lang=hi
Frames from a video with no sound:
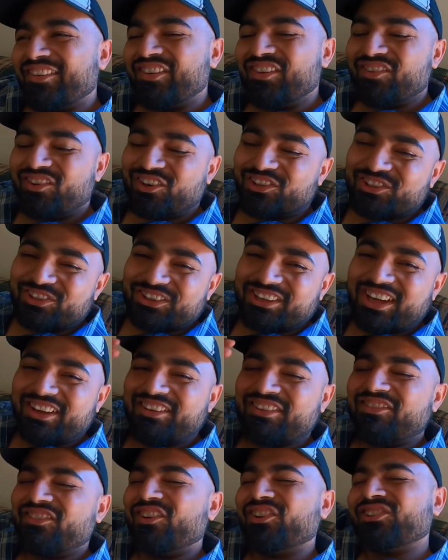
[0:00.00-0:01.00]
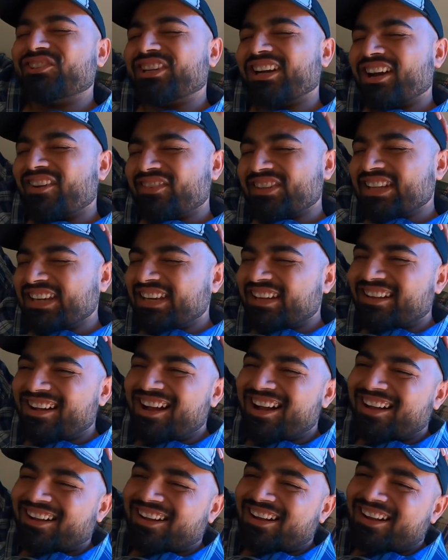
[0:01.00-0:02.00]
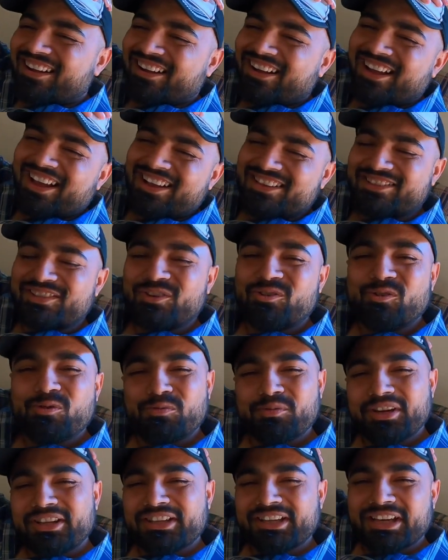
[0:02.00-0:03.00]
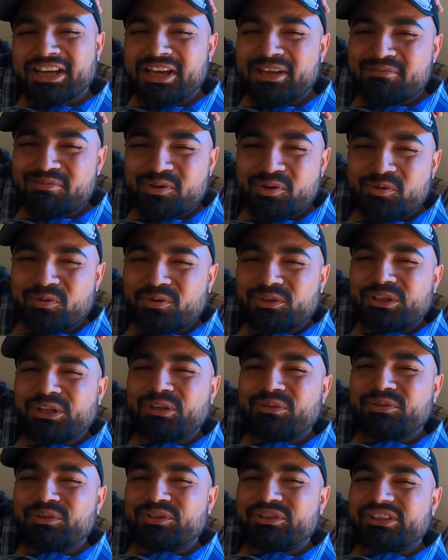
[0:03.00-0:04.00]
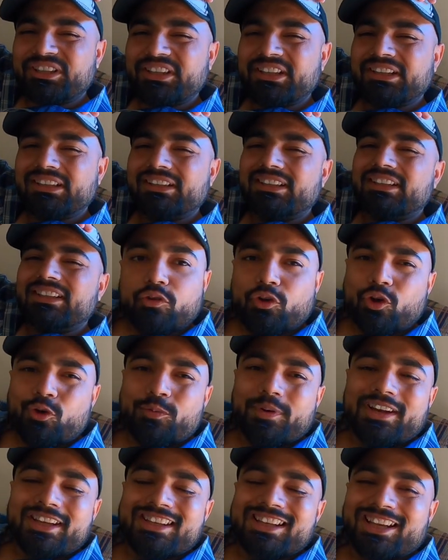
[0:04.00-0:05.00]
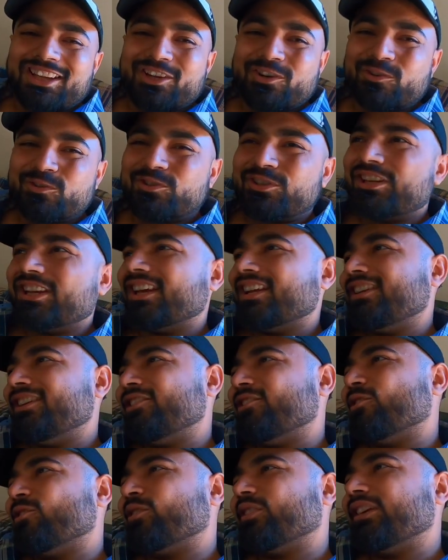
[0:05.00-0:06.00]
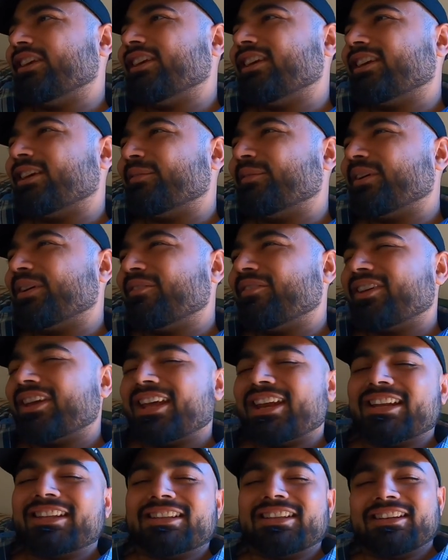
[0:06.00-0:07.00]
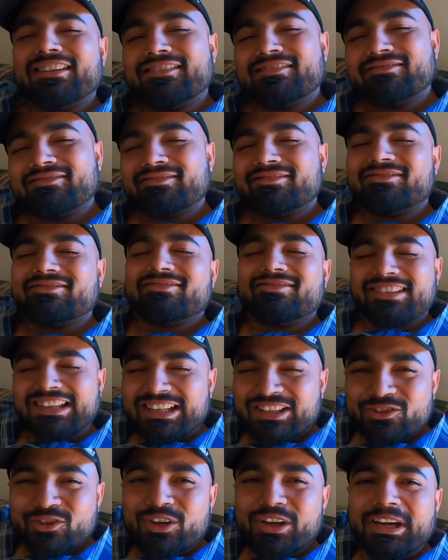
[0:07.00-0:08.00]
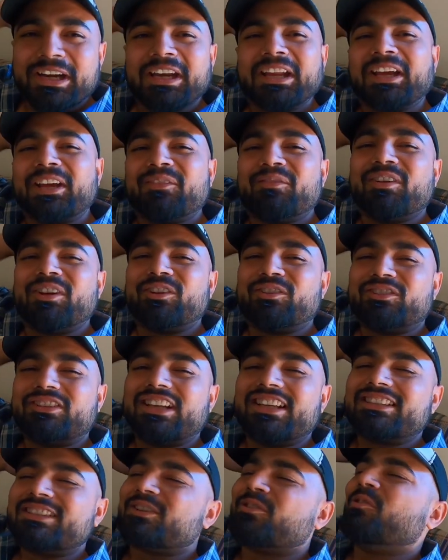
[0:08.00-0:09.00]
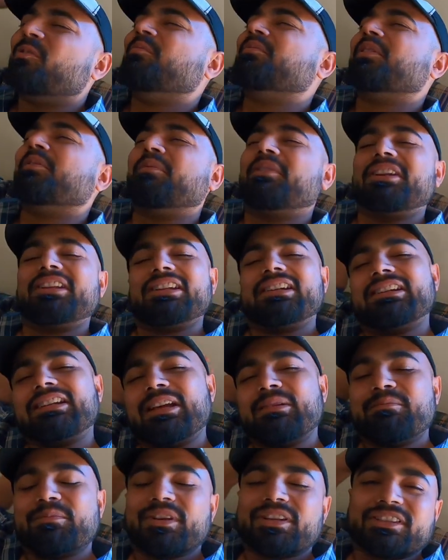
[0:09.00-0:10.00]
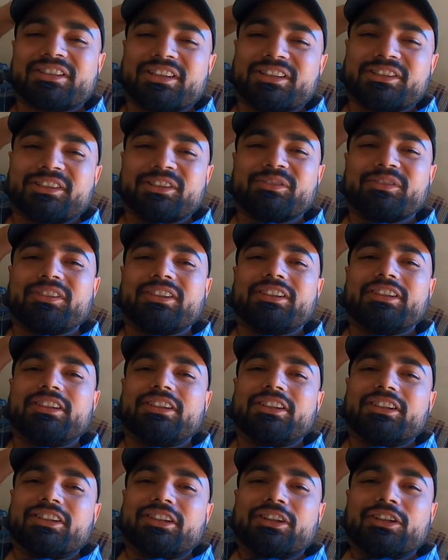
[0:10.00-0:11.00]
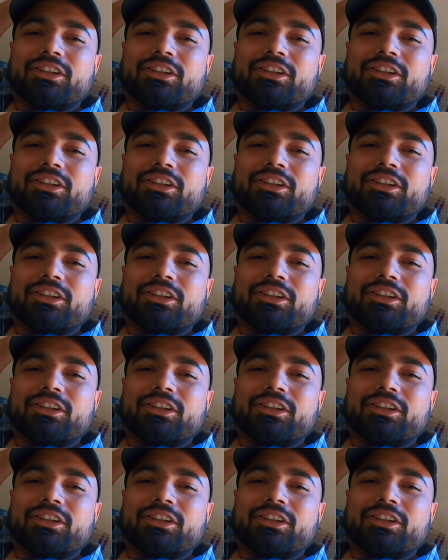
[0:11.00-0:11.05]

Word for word: अभी बहुत हो गया अभी बहुत जगह पता नहीं कहाँ कहाँ कहाँ ऐसे घूम रहे थे कहीं पे रुकते रुकते ब्लॉग मैंने ज़्यादा कुछ किया नहीं क्योंकि कभी कभी क्या रहता है ना इन्जॉय करने का मन होता है ऐसे घूमते फिरते टाइम पास करते हुए